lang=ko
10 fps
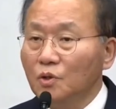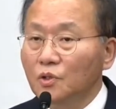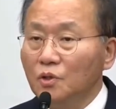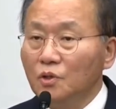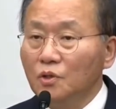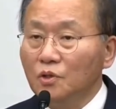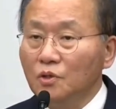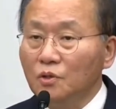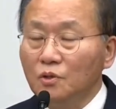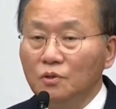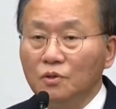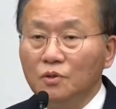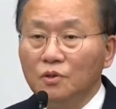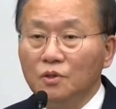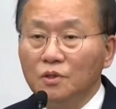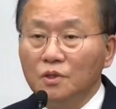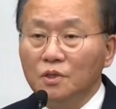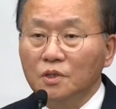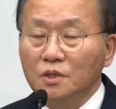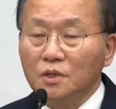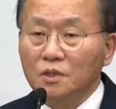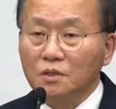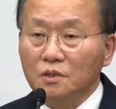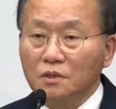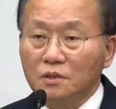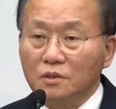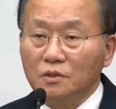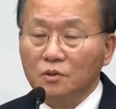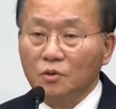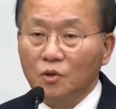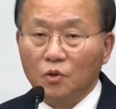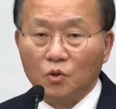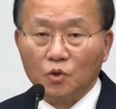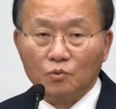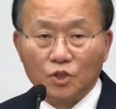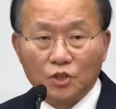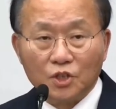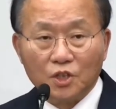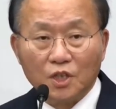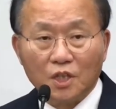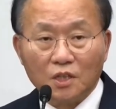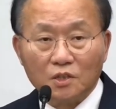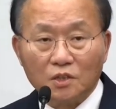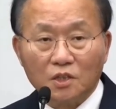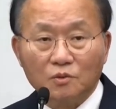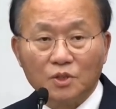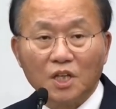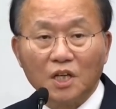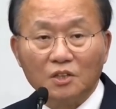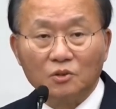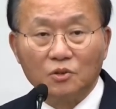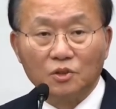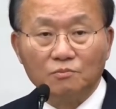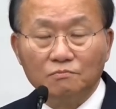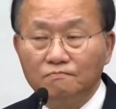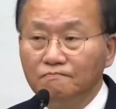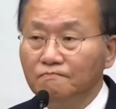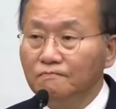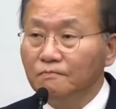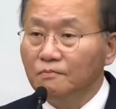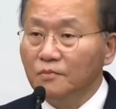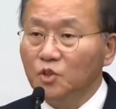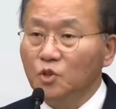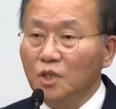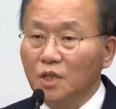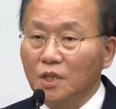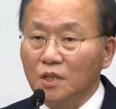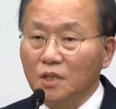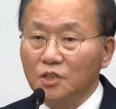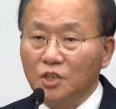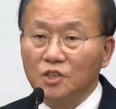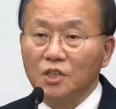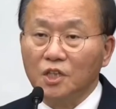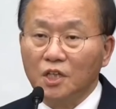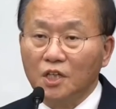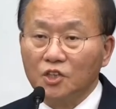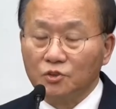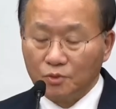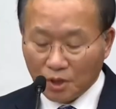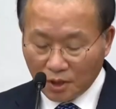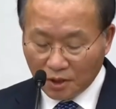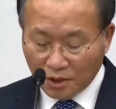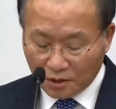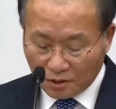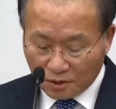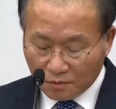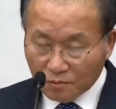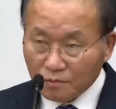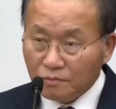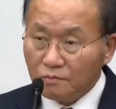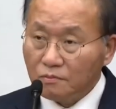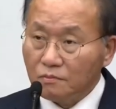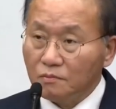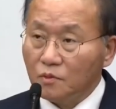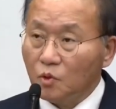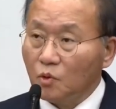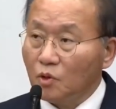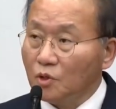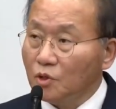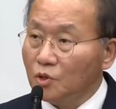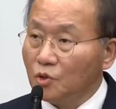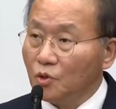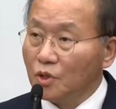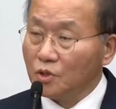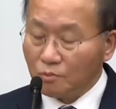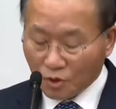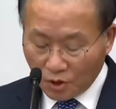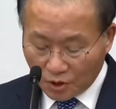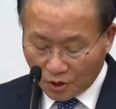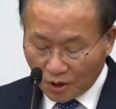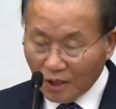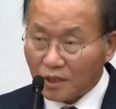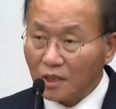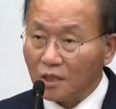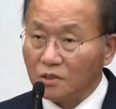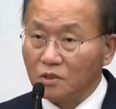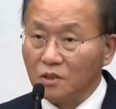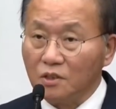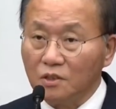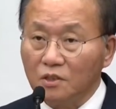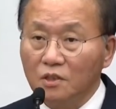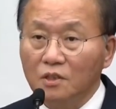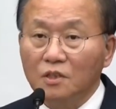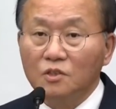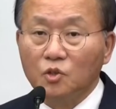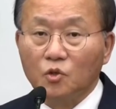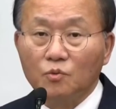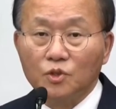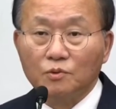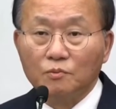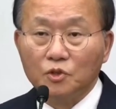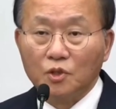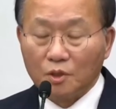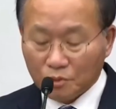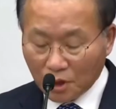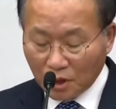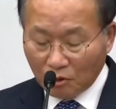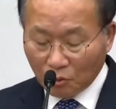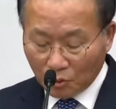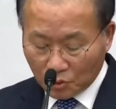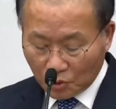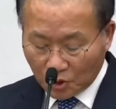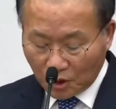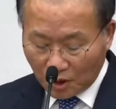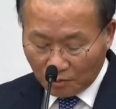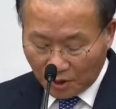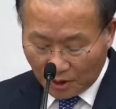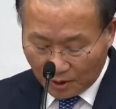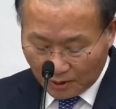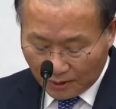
어, 그 고용노동부에 설치하는 것을 협상안으로 지금 민주당에 제시를 해놨습니다. 음, 오늘 의원총회에서 뭐 결정을 한다 했으니 조금 있으면 민당 입장에 나올 것으로 생각합니다.